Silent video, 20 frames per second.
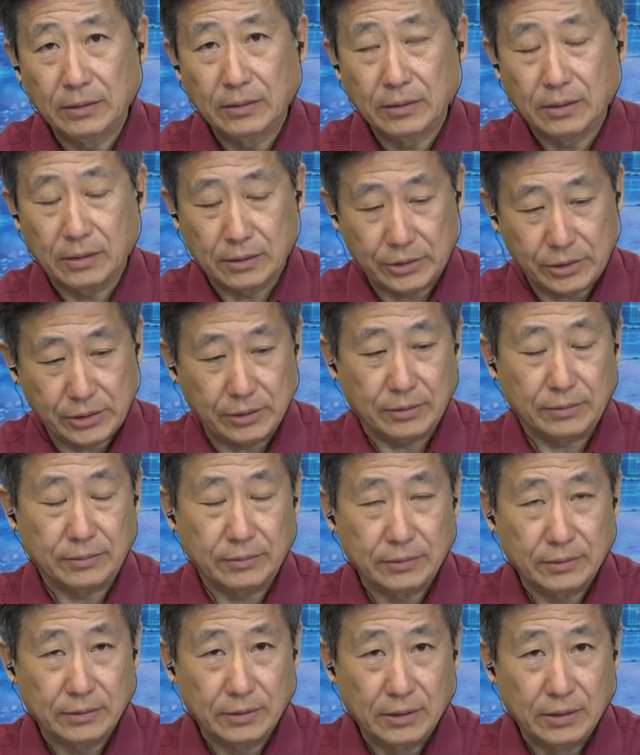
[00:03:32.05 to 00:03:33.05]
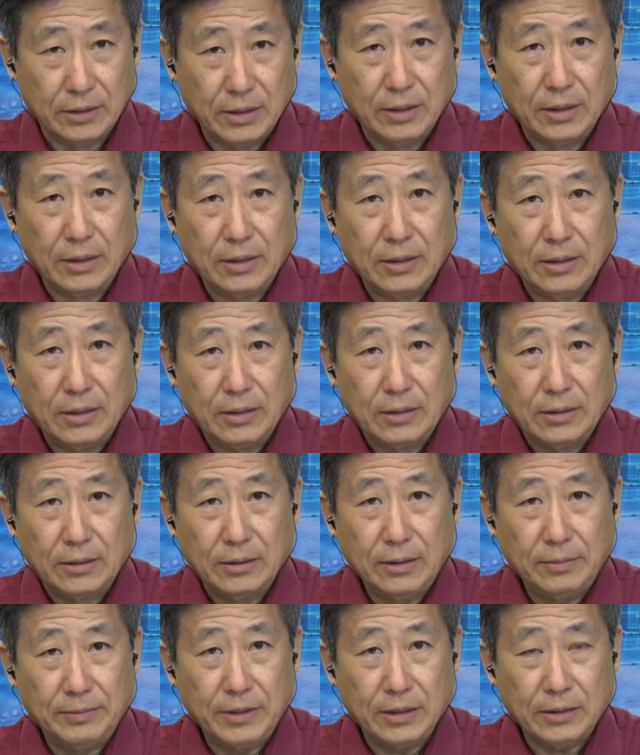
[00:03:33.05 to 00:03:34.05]
啊，是。
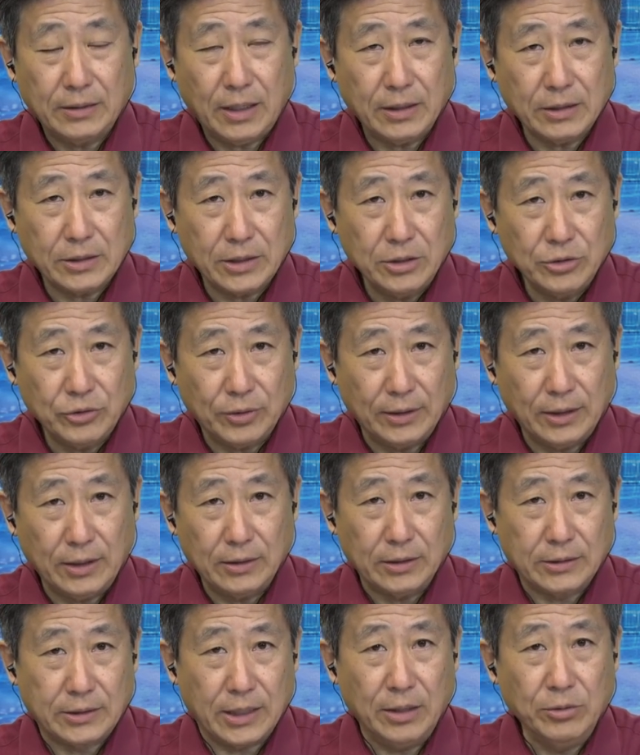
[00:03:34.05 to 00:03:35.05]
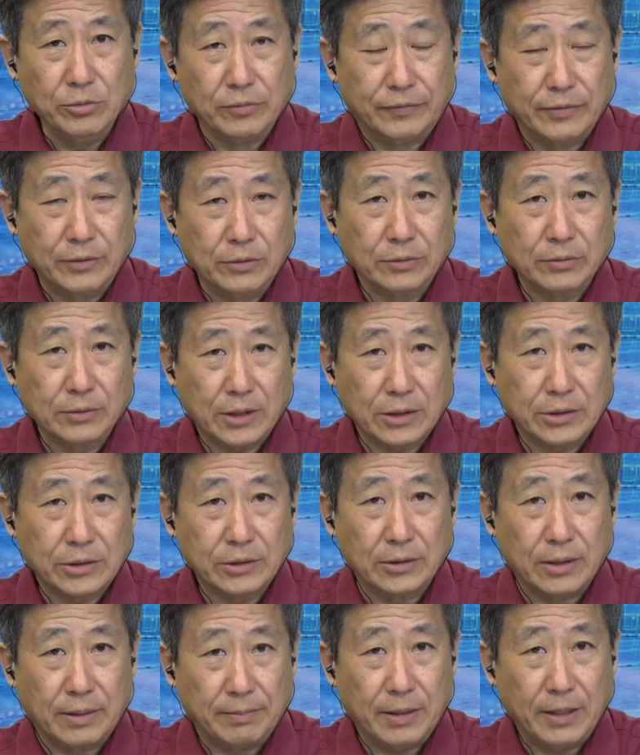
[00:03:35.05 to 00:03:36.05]
那么他生出来的前五分钟他是
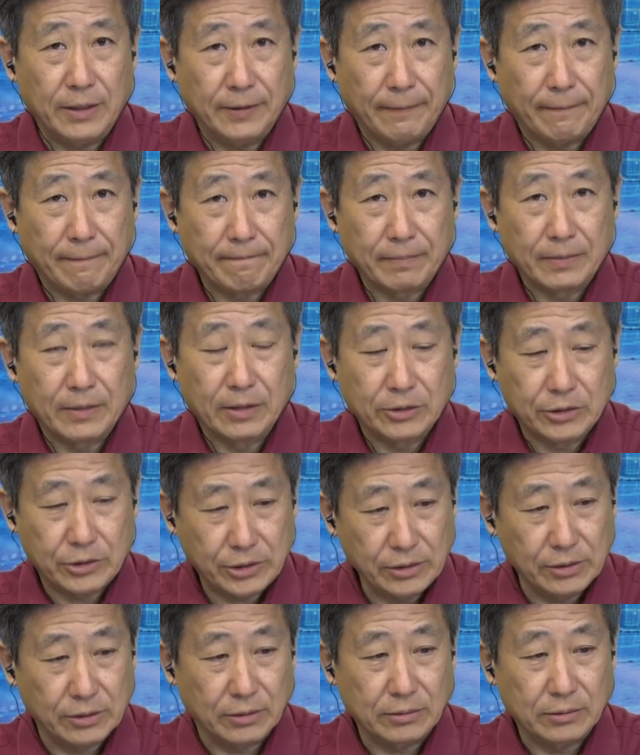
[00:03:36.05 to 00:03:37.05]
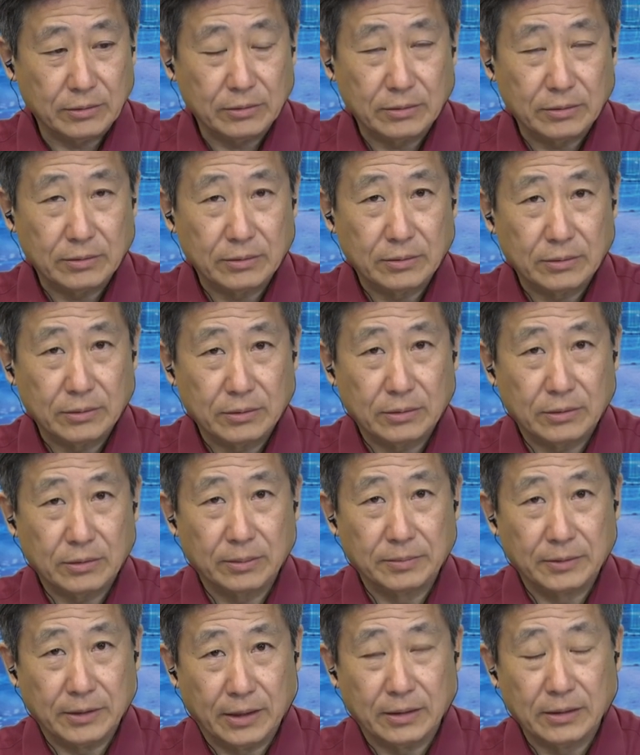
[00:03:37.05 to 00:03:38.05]
人吗？是，对
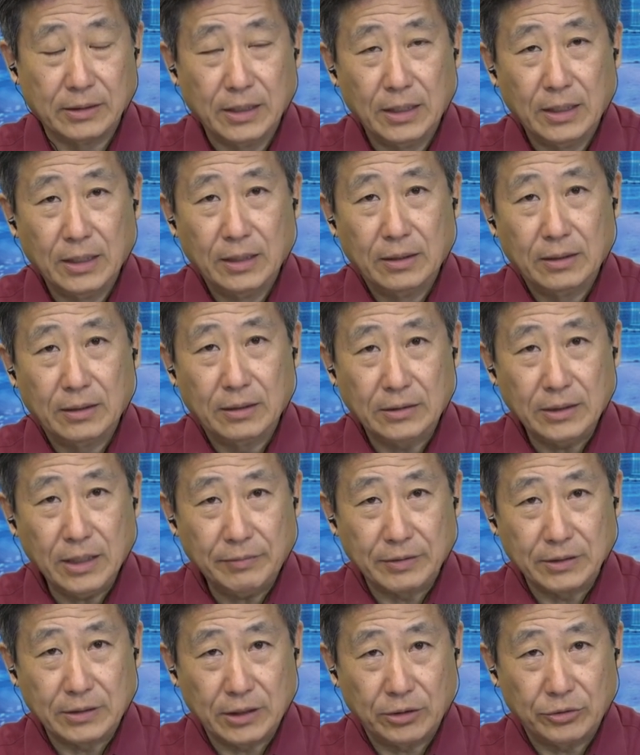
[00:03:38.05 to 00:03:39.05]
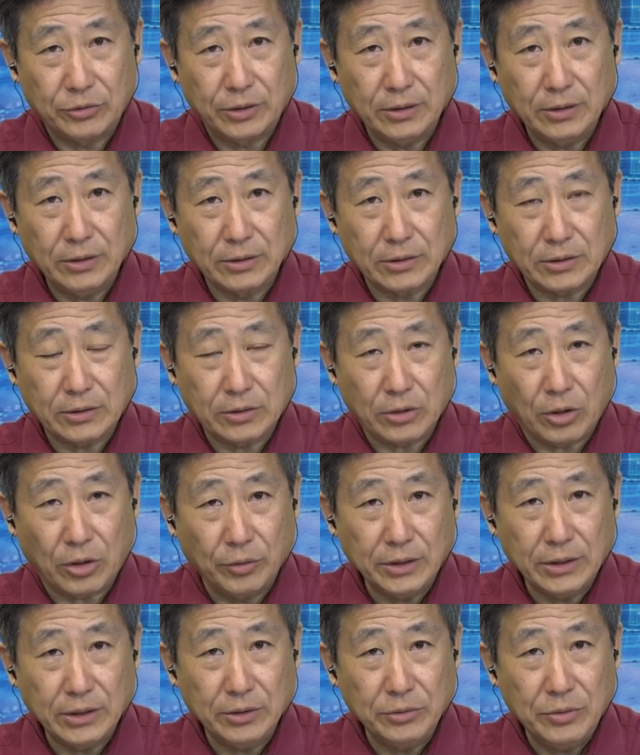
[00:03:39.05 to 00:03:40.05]
不对？呃，再往前推，那
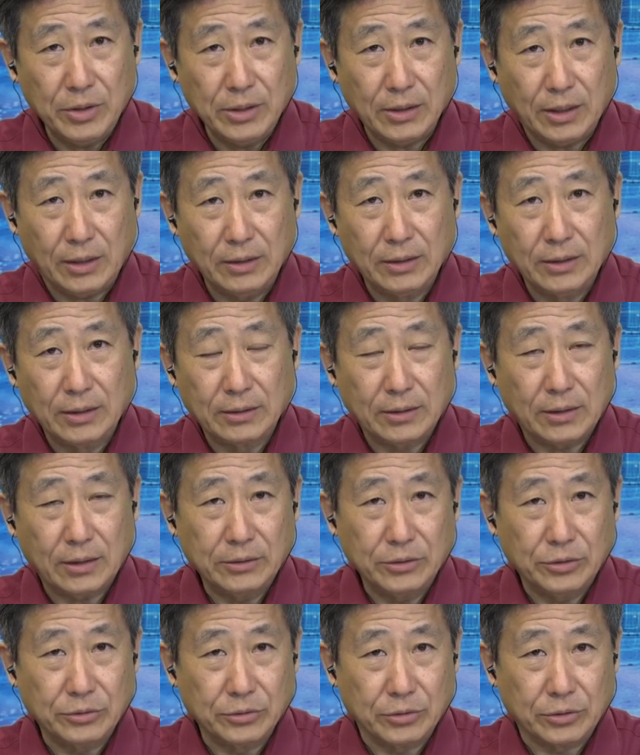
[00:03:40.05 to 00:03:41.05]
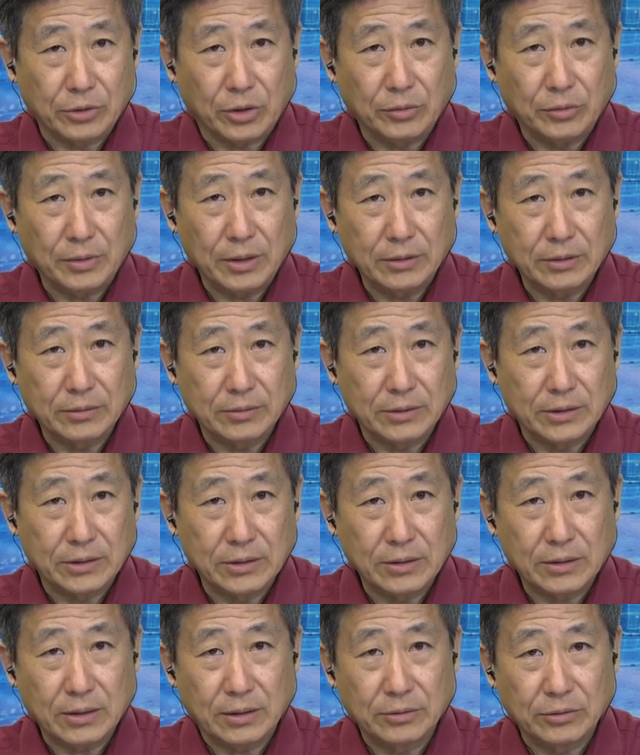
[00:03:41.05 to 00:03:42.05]
头一个月呢，他又有头啊，又有
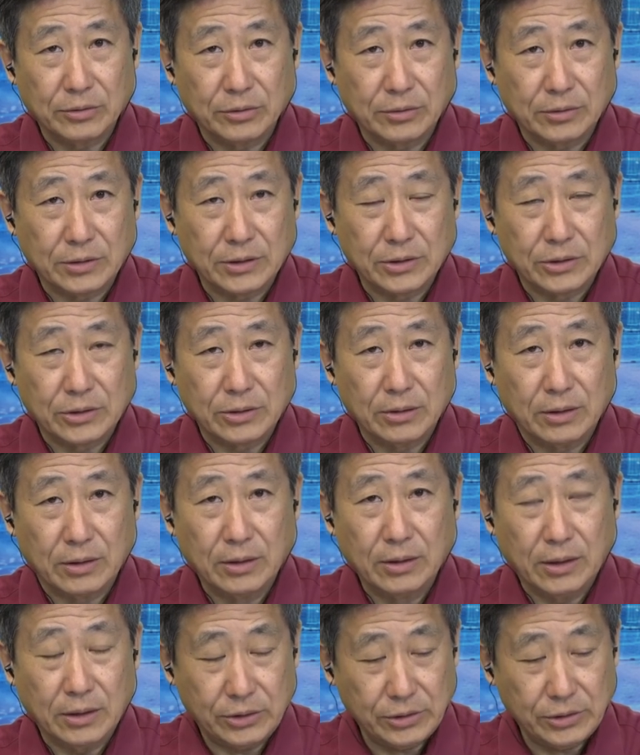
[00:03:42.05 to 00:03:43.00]
心脏，又有四肢啊。